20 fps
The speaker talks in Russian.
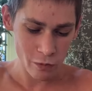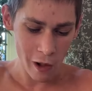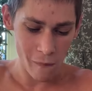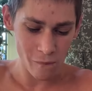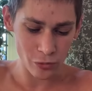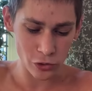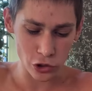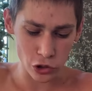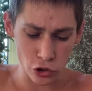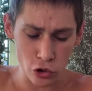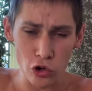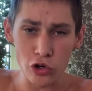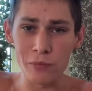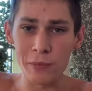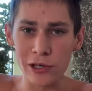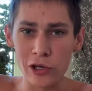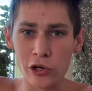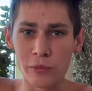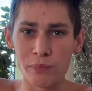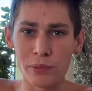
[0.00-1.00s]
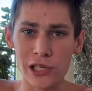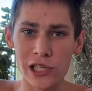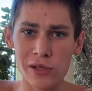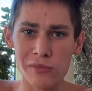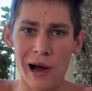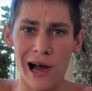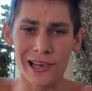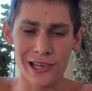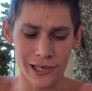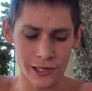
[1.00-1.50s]
Друг, в моем
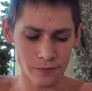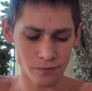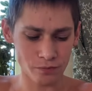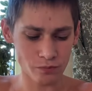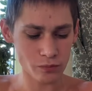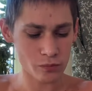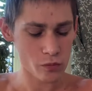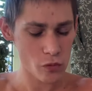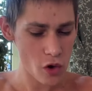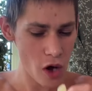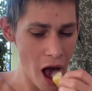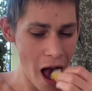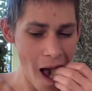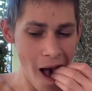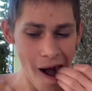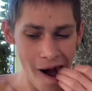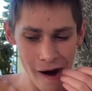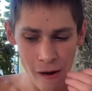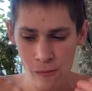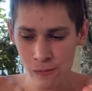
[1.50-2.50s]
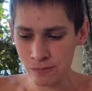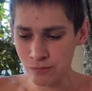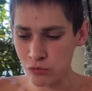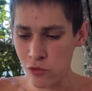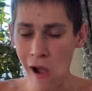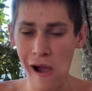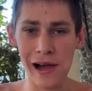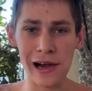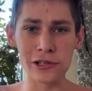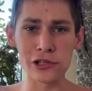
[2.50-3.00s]
понимании,
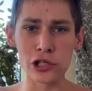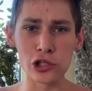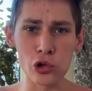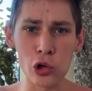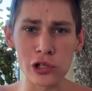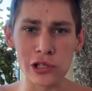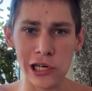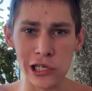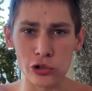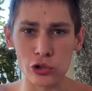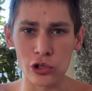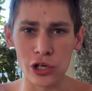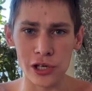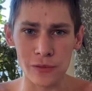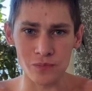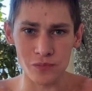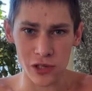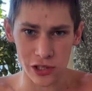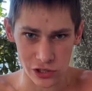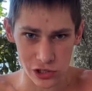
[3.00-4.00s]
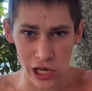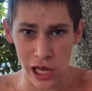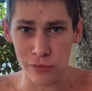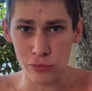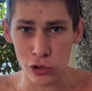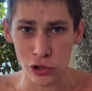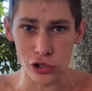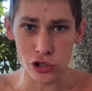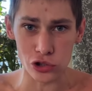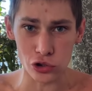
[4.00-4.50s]
это тот, который
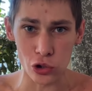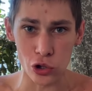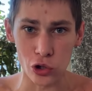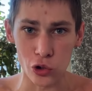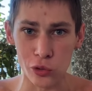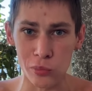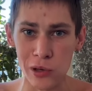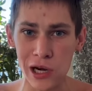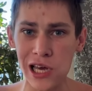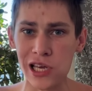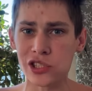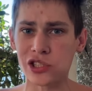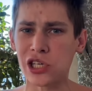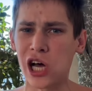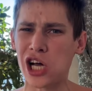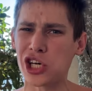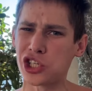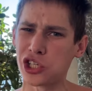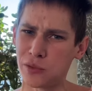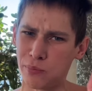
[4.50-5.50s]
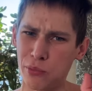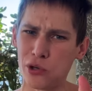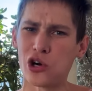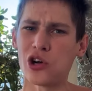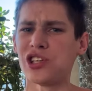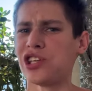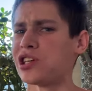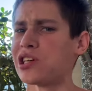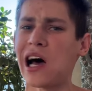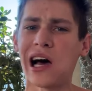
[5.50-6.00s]
займет 100 рублей и скажет, бро,
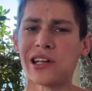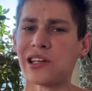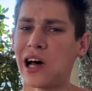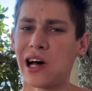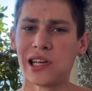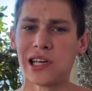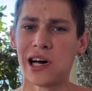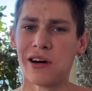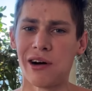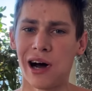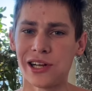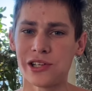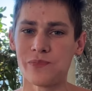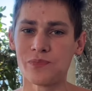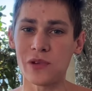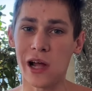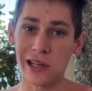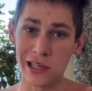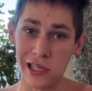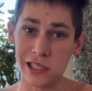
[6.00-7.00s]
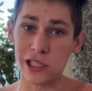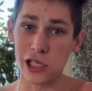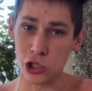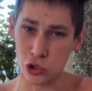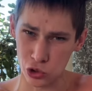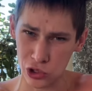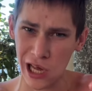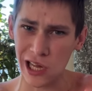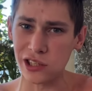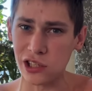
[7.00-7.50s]
не надо отдавать. А я скажу,
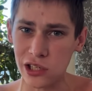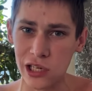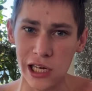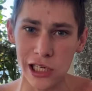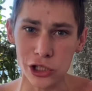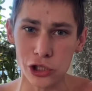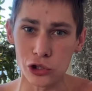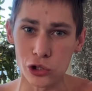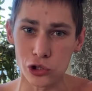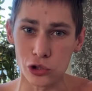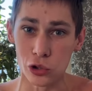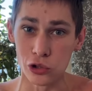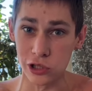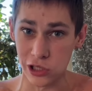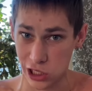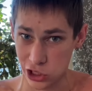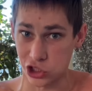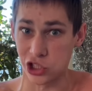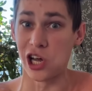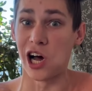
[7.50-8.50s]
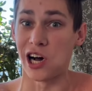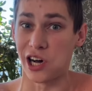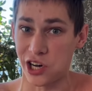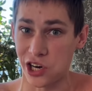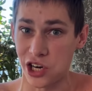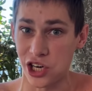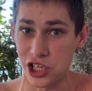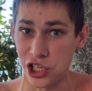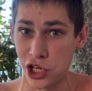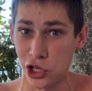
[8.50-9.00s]
дай тогда еще 100. Он скажет, ты
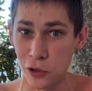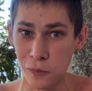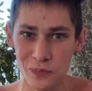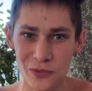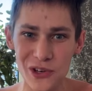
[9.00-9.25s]
охренел?